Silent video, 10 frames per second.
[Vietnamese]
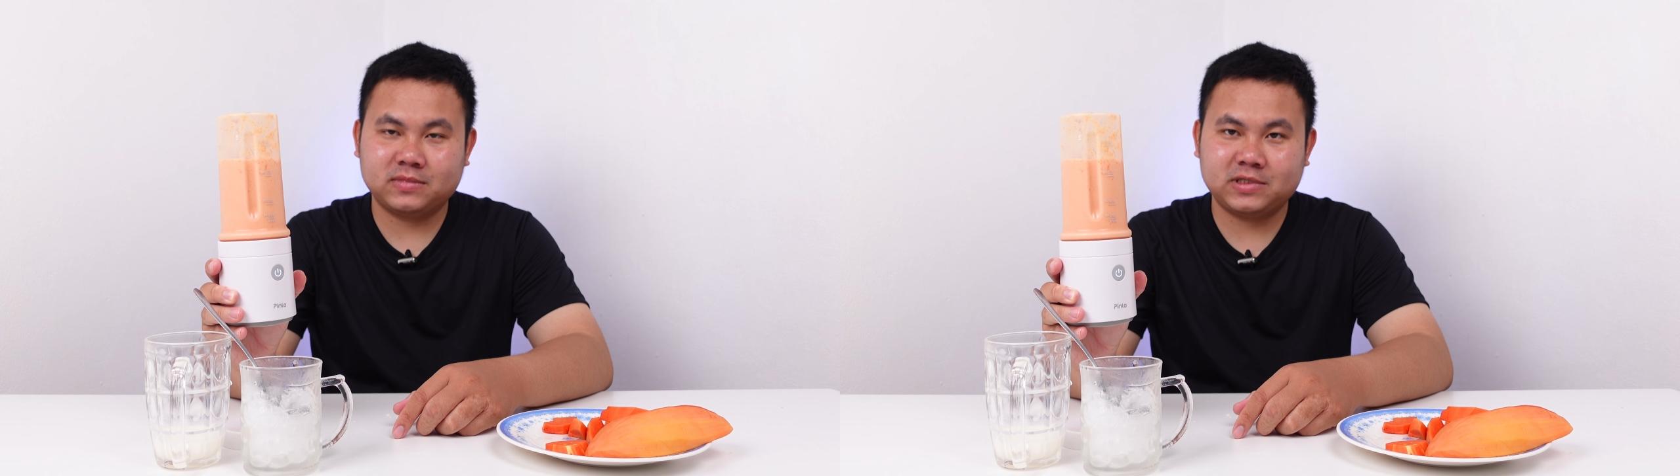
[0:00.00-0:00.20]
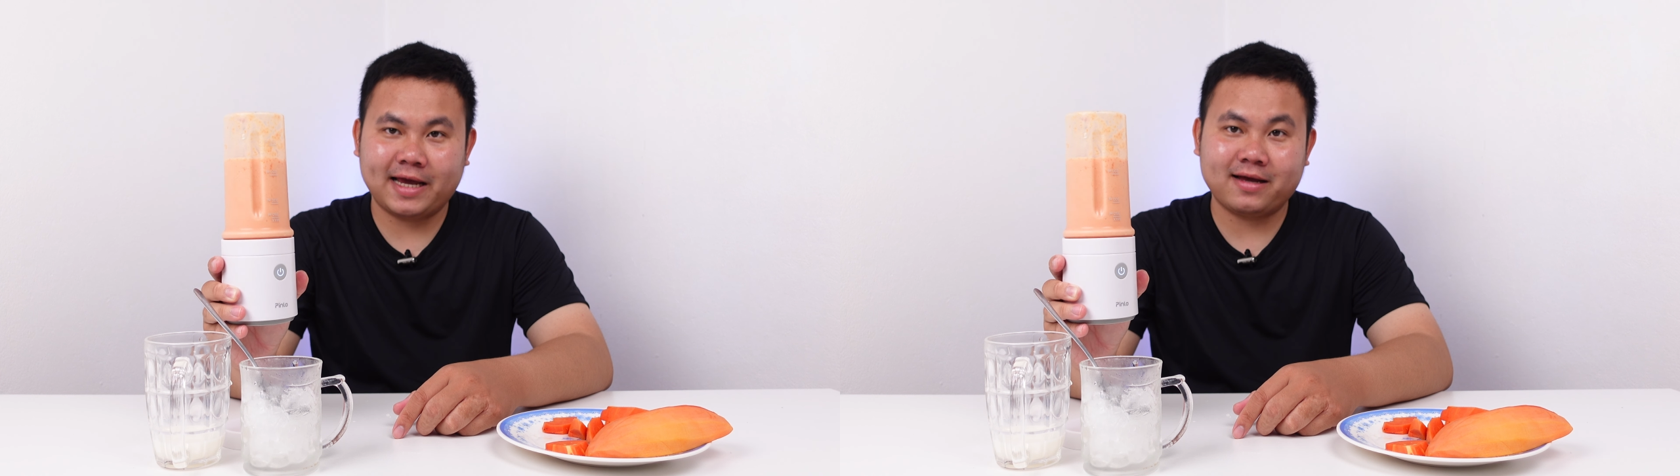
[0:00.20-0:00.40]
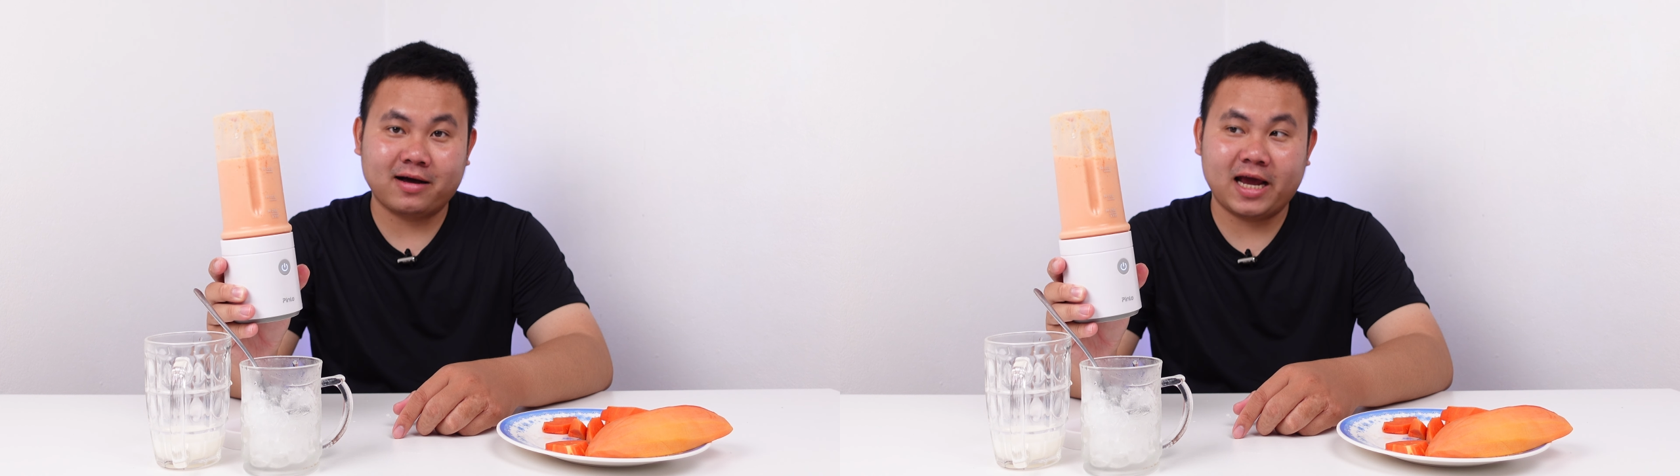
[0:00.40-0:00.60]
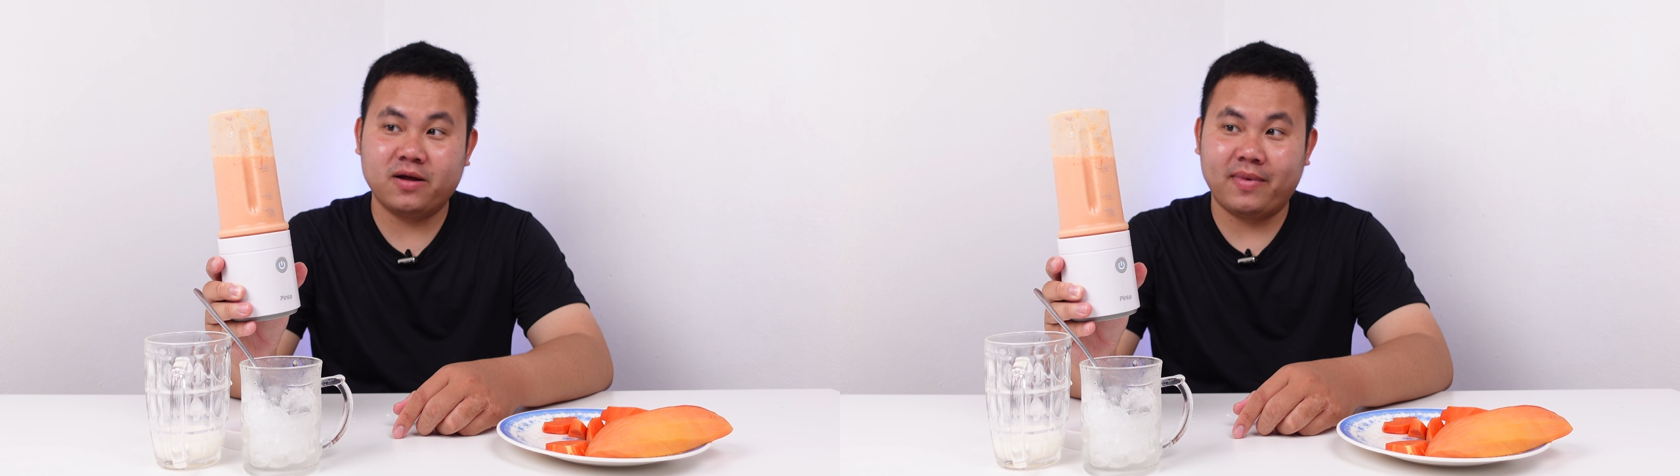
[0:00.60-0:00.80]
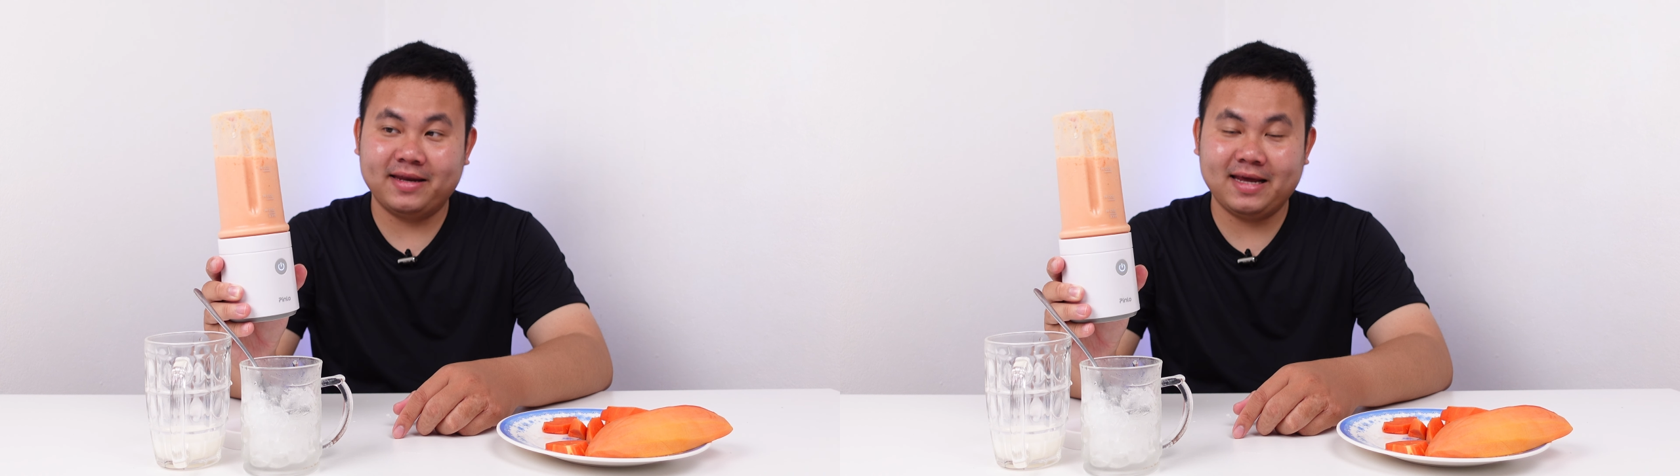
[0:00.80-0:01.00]
Xoay cực kỳ là
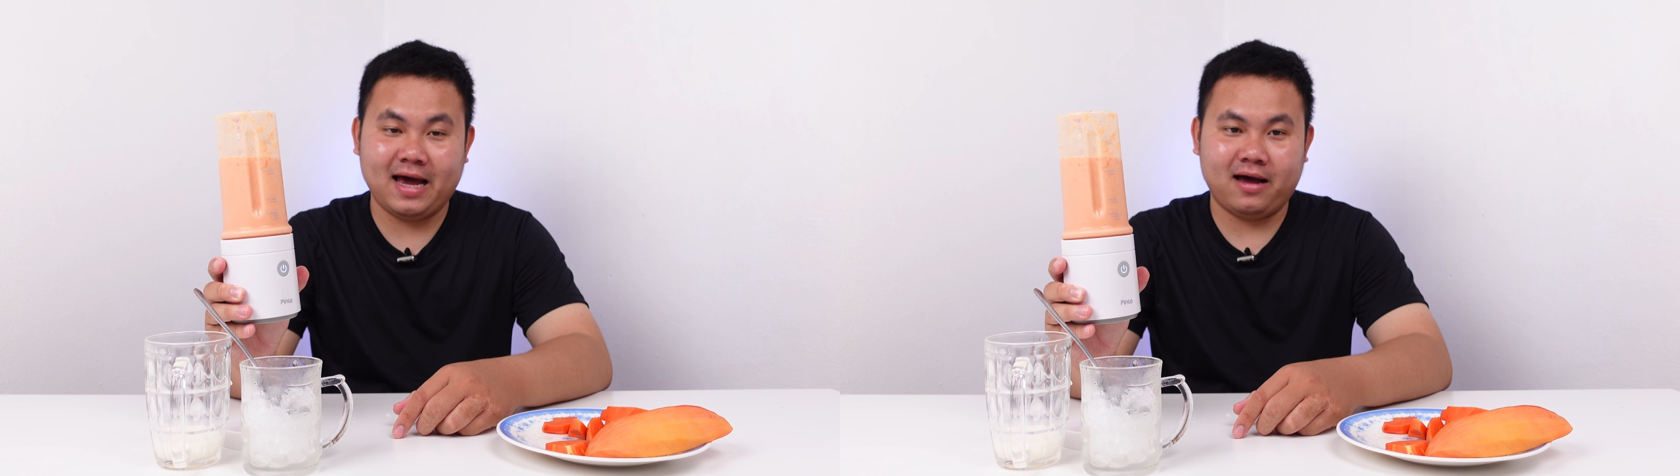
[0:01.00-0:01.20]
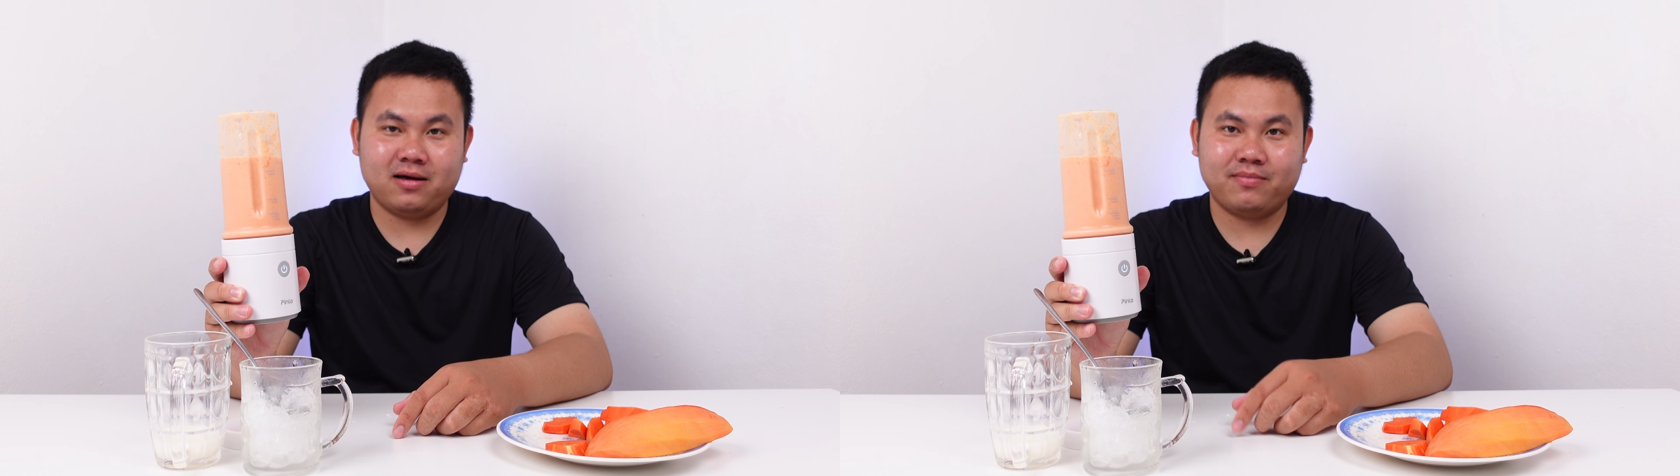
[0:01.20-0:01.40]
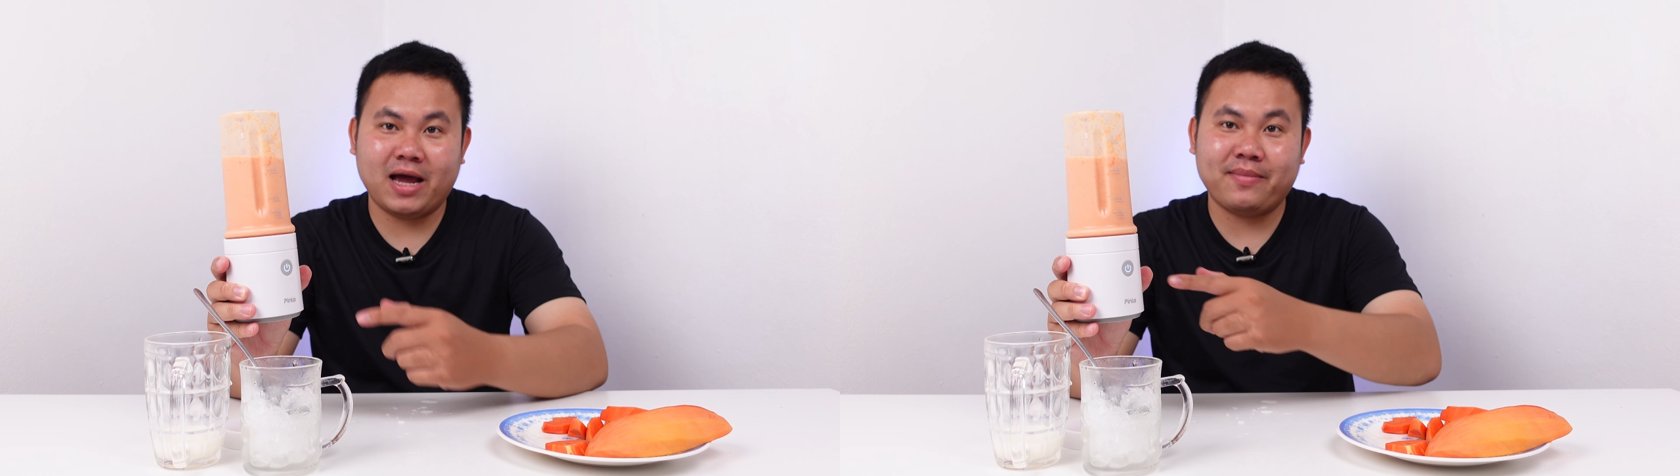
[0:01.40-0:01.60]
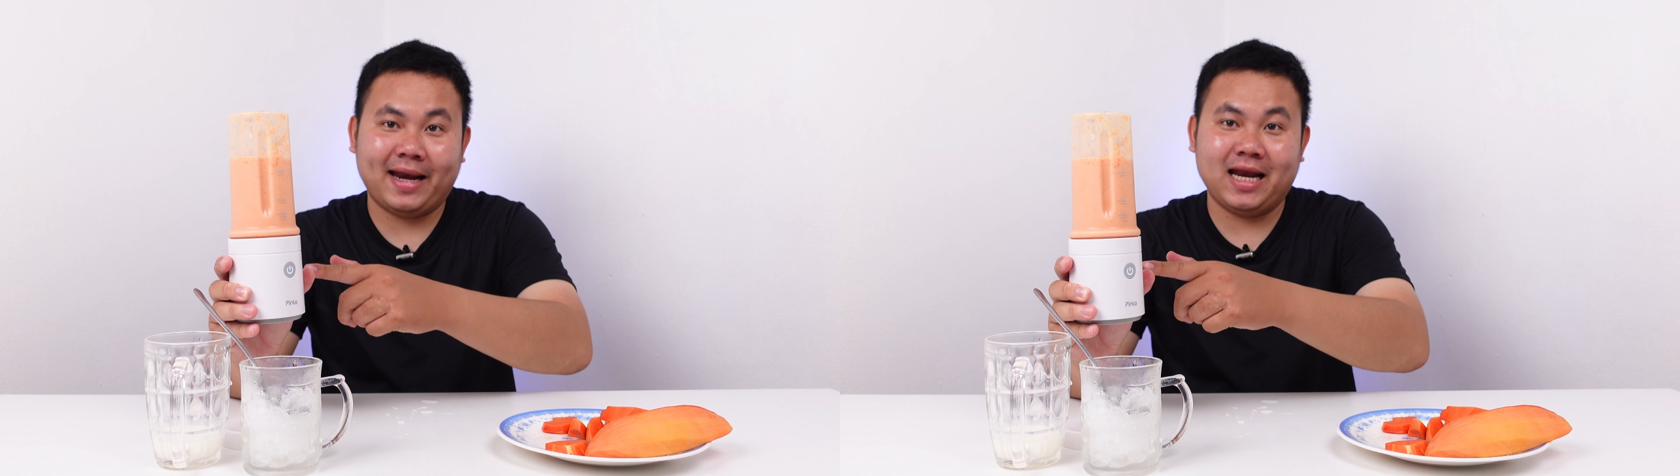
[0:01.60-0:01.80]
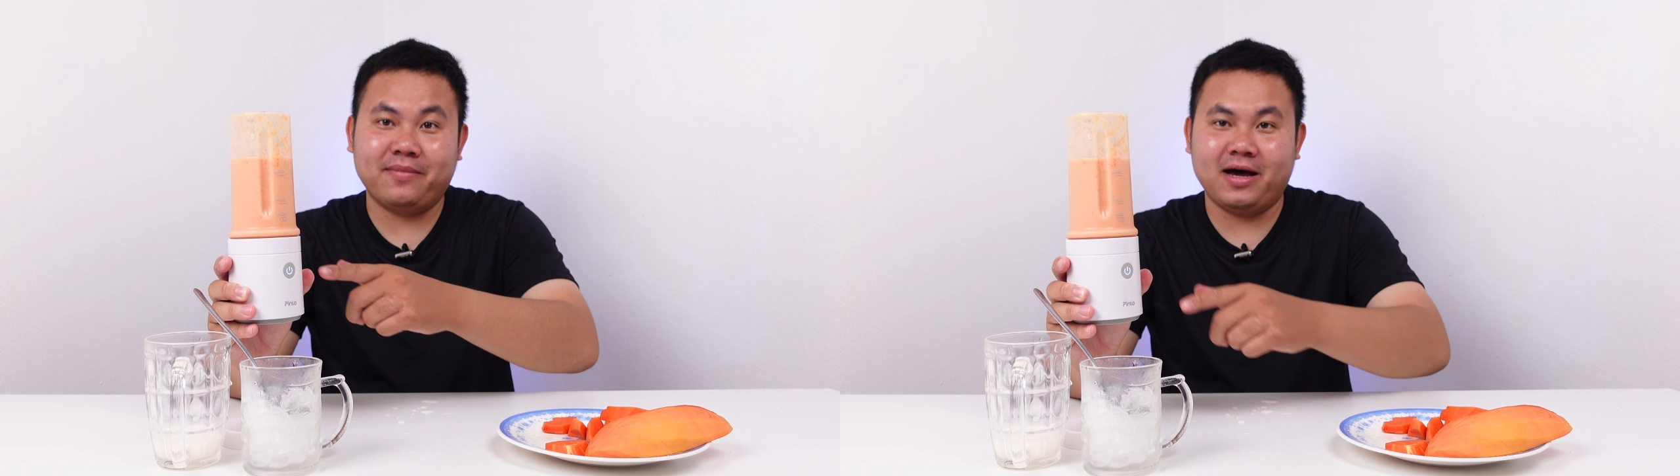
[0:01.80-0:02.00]
mạnh nha, máy mạnh
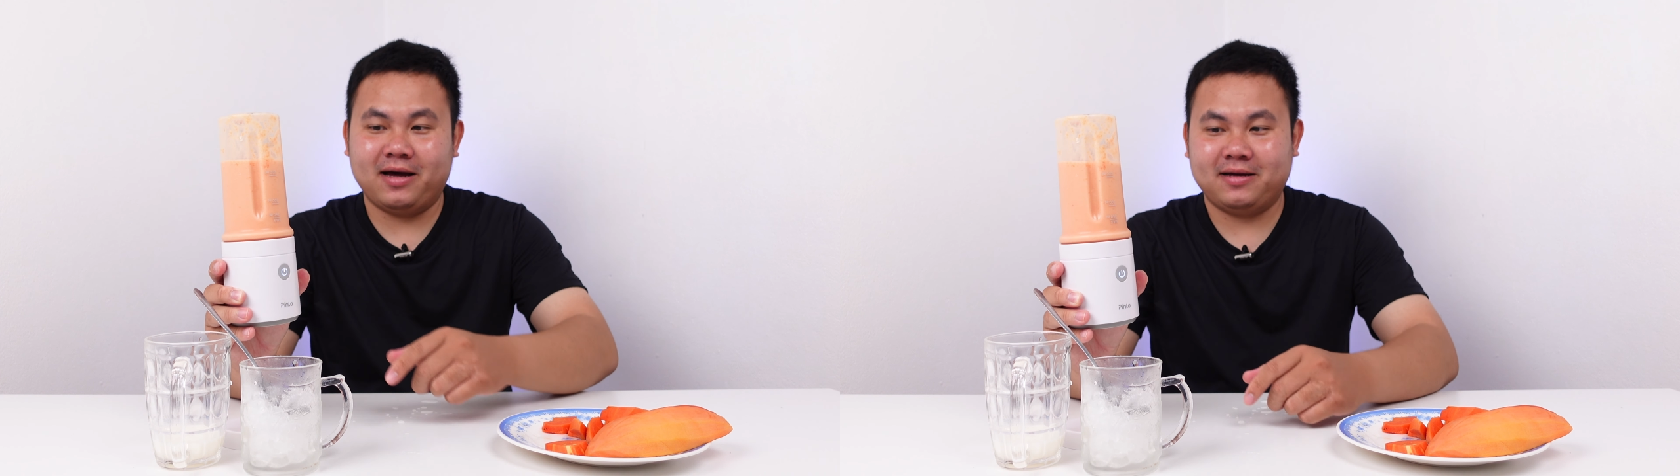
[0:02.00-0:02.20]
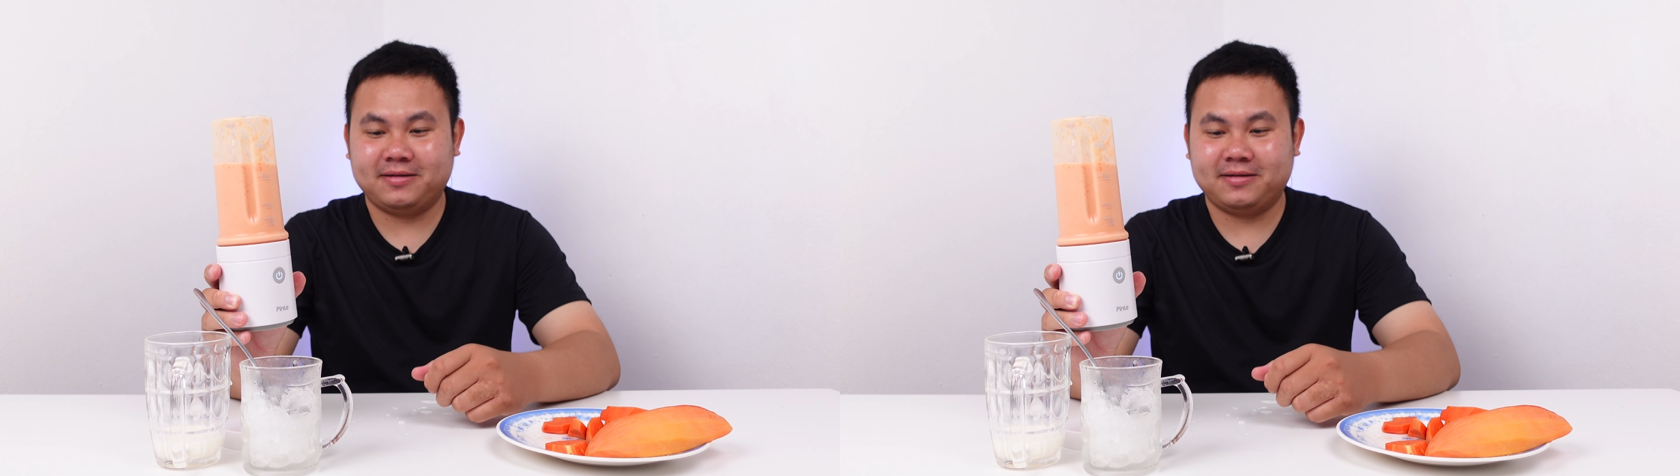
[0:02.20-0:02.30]
lắm á.